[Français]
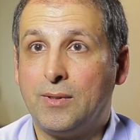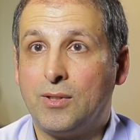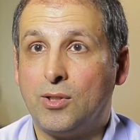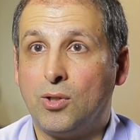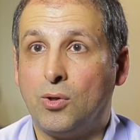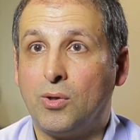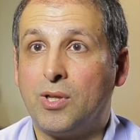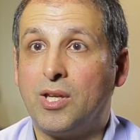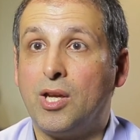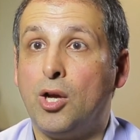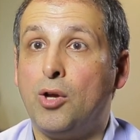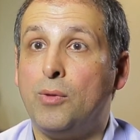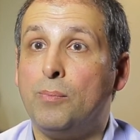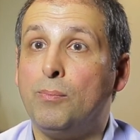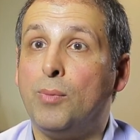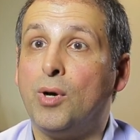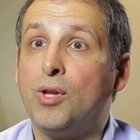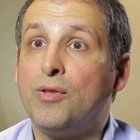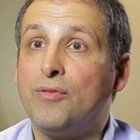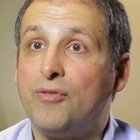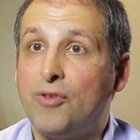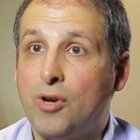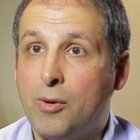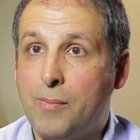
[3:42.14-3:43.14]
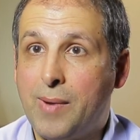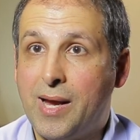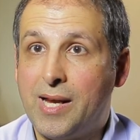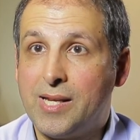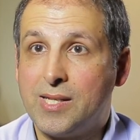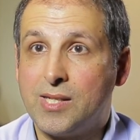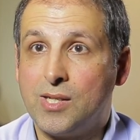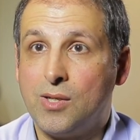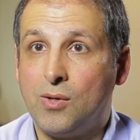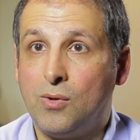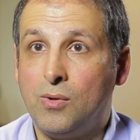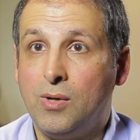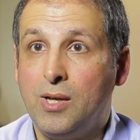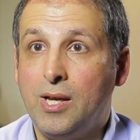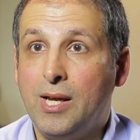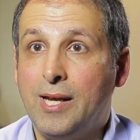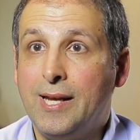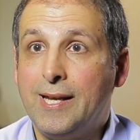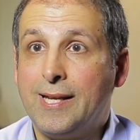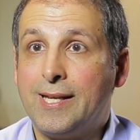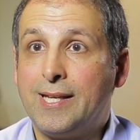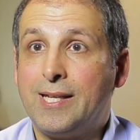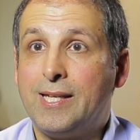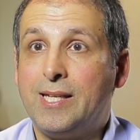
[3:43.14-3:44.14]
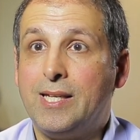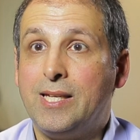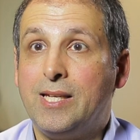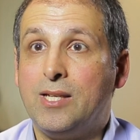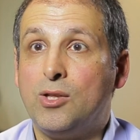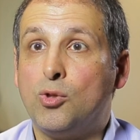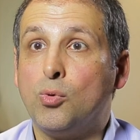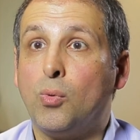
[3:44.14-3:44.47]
donc qui a une bonne formation, qui